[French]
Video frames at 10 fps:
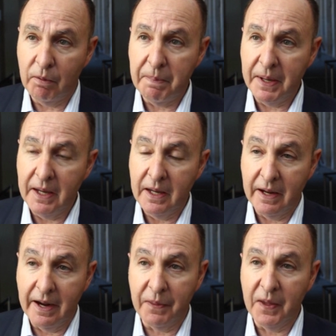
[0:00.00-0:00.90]
transformer
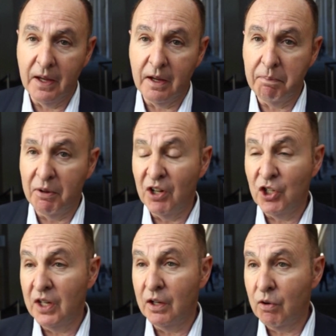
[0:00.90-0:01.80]
les économies
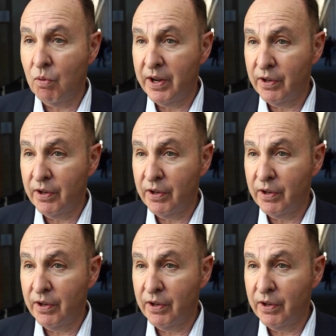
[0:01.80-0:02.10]
africaines.